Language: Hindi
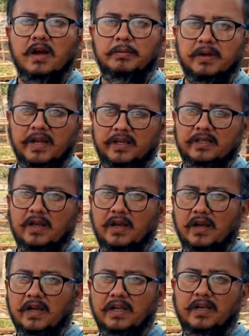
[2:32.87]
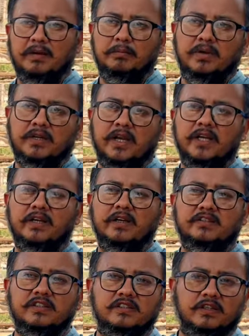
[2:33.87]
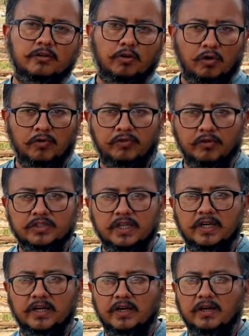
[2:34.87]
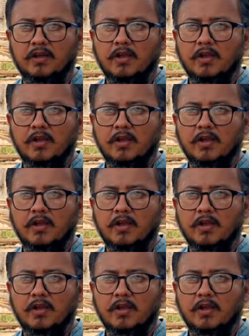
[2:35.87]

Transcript: अब आगे मकई का सीज़न ऑफ हो जाएगा